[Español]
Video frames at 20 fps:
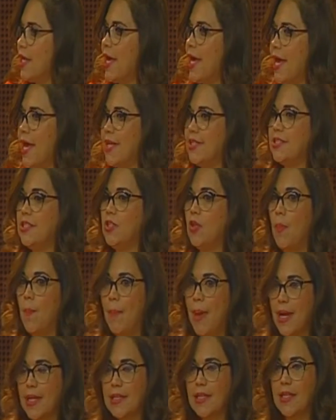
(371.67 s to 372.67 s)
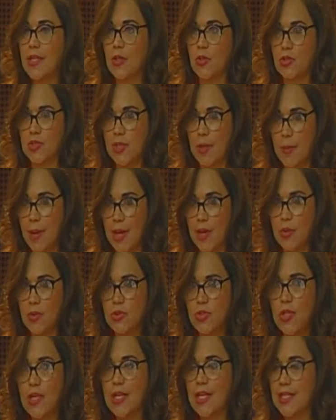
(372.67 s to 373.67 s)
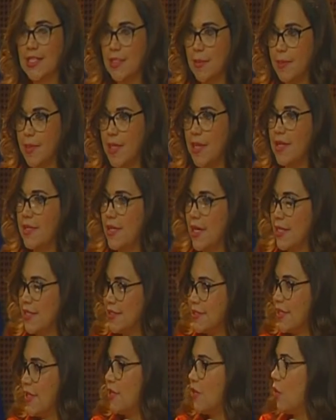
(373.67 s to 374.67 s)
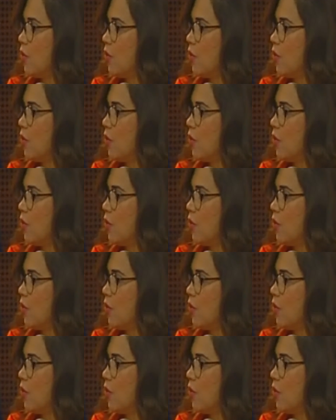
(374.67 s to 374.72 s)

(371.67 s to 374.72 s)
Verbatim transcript: ha sido parte de los trabajos que se vienen realizando